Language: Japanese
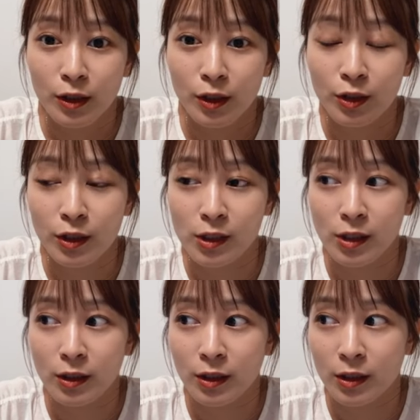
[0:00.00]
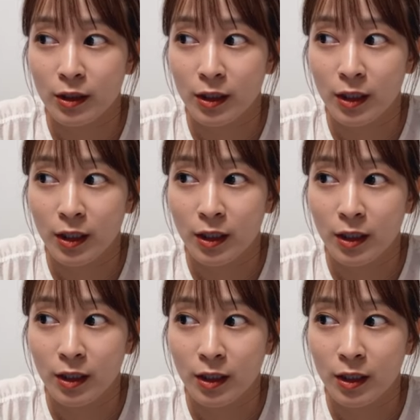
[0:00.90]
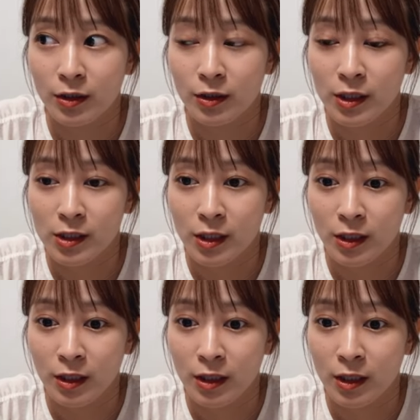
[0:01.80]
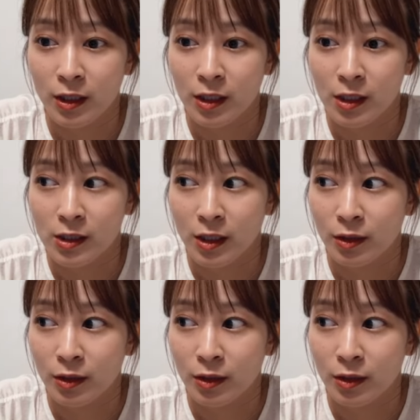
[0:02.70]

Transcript: ゆうたさんだったりかのゆらちゃんだったりティナさ